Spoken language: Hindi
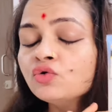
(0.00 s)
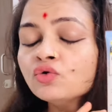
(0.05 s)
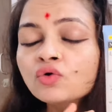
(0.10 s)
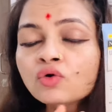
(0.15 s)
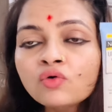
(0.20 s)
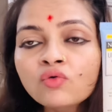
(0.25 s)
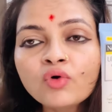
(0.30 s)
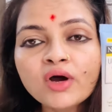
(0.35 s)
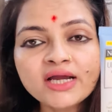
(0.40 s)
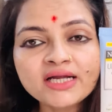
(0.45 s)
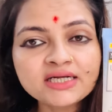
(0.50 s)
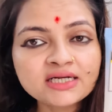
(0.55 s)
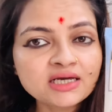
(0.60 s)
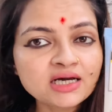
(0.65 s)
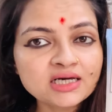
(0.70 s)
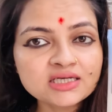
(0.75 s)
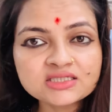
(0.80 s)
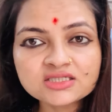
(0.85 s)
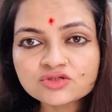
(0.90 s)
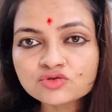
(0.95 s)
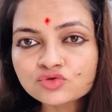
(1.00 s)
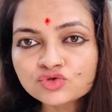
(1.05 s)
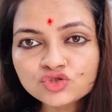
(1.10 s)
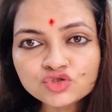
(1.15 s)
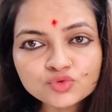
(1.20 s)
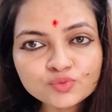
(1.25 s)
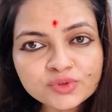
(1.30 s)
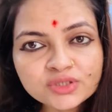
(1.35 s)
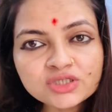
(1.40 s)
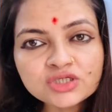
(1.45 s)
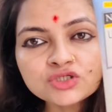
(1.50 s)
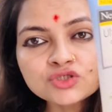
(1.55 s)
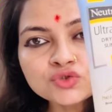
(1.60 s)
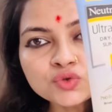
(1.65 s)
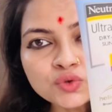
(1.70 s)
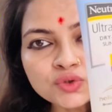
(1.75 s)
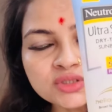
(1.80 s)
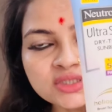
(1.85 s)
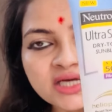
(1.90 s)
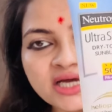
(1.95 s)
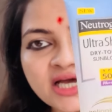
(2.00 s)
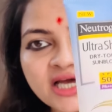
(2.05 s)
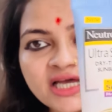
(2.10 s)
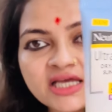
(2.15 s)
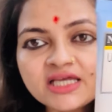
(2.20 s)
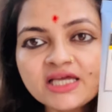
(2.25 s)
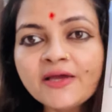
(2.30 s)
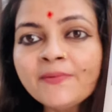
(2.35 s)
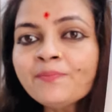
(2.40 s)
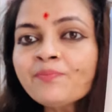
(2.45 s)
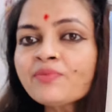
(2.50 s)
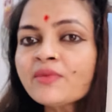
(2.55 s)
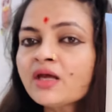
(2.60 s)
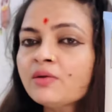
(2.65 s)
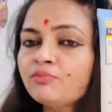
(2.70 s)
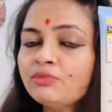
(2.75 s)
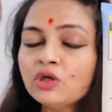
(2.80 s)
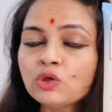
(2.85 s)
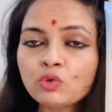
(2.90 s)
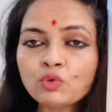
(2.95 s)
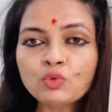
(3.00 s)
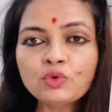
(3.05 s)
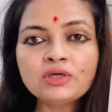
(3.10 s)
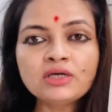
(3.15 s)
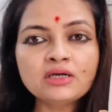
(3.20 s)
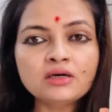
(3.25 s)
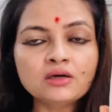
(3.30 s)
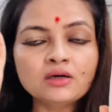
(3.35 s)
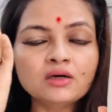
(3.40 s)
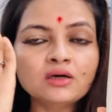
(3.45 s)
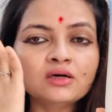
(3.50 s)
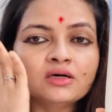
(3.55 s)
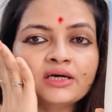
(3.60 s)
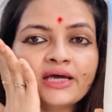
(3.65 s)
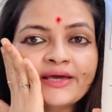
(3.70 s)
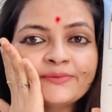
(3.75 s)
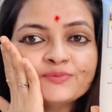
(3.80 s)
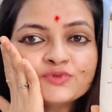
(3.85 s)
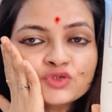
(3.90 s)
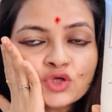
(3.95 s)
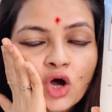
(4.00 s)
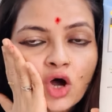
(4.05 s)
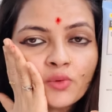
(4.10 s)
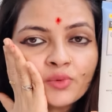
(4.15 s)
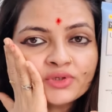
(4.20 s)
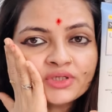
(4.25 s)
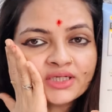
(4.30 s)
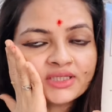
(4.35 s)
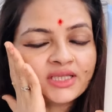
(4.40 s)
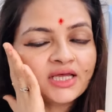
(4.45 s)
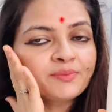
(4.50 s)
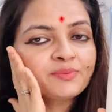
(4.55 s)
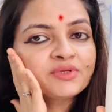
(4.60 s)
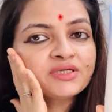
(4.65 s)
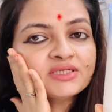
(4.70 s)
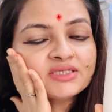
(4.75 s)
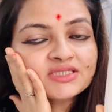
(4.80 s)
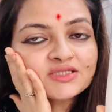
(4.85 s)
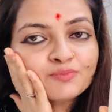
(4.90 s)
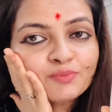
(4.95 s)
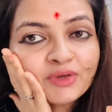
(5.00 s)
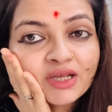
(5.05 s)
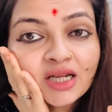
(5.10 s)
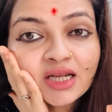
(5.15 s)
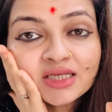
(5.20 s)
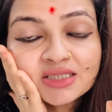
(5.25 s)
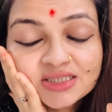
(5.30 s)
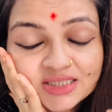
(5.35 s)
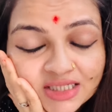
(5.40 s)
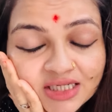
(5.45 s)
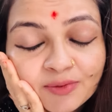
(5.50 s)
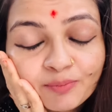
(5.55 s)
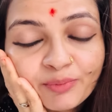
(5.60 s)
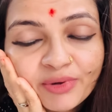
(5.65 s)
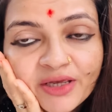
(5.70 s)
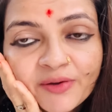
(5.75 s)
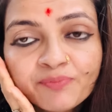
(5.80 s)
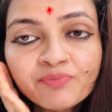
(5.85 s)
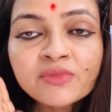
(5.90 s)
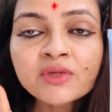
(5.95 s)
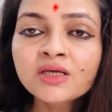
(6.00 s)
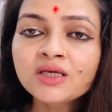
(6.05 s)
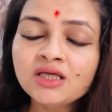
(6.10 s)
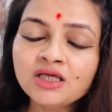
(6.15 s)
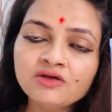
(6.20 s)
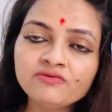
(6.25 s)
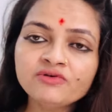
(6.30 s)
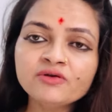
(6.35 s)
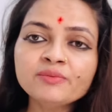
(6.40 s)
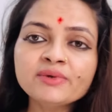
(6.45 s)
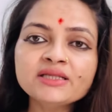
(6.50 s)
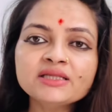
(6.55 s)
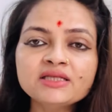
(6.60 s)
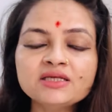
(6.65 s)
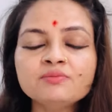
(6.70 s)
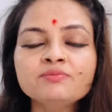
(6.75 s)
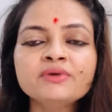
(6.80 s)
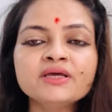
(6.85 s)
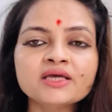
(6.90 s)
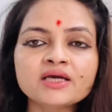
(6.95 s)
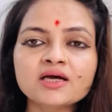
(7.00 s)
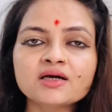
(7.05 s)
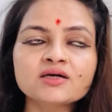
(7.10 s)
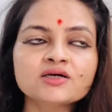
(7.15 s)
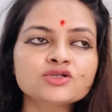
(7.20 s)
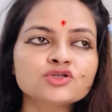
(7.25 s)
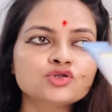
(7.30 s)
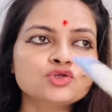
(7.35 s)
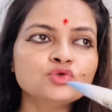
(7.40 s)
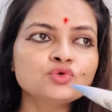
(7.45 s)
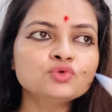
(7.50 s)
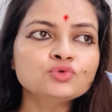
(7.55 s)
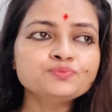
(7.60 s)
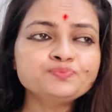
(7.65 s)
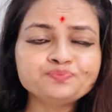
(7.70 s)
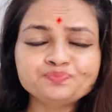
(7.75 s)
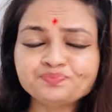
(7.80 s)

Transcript: नो वाइट कास्ट कुछ भी नहीं छोड़ता है ये बिल्कुल एब्जॉर्ब हो जाता है आपकी स्किन पे इवन मैं दिन में क्या करती हूँ